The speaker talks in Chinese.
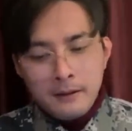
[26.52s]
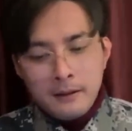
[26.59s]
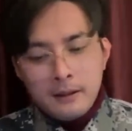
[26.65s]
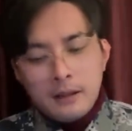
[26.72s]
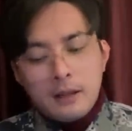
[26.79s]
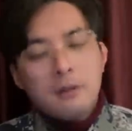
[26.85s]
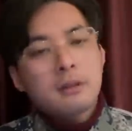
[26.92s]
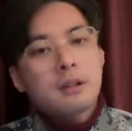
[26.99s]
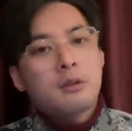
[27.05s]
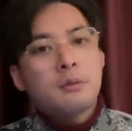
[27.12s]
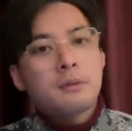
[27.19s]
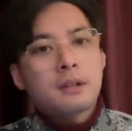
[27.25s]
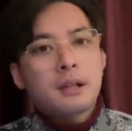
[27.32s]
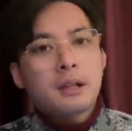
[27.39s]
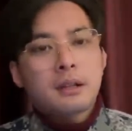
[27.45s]
然后呢，我
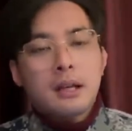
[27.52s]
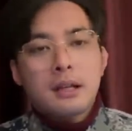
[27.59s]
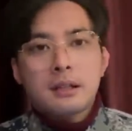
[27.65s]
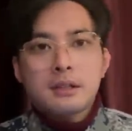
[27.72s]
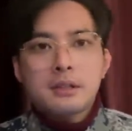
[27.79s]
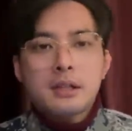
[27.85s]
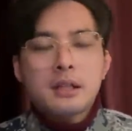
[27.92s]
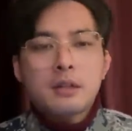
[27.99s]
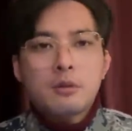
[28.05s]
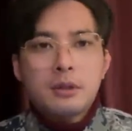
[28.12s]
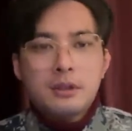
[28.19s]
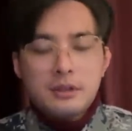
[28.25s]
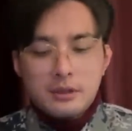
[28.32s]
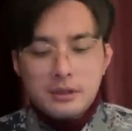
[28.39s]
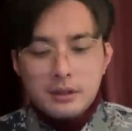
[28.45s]
们再来谈一些其他的问
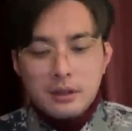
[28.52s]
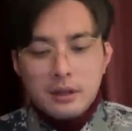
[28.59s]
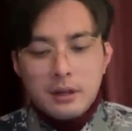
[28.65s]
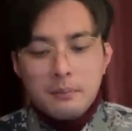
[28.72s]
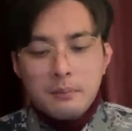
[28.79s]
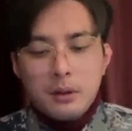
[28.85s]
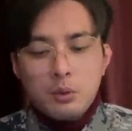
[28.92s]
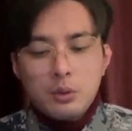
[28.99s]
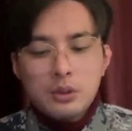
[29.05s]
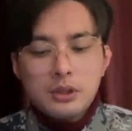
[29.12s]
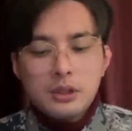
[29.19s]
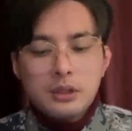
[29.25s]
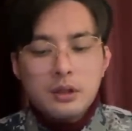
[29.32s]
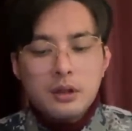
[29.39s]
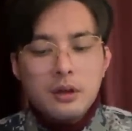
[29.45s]
题啊，包括
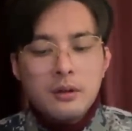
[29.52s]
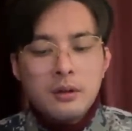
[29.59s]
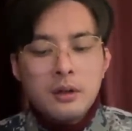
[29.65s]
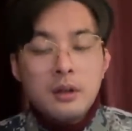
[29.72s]
这个。